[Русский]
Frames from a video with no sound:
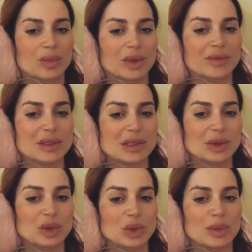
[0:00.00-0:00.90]
Мы вас
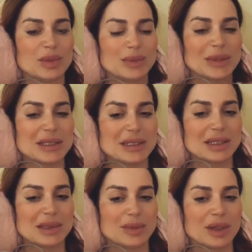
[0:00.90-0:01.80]
любим,
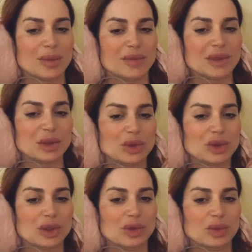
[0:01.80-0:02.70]
спасибо, мы вас
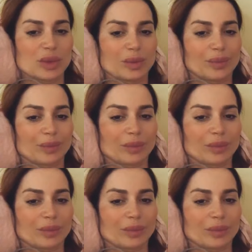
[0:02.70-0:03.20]
тоже любим.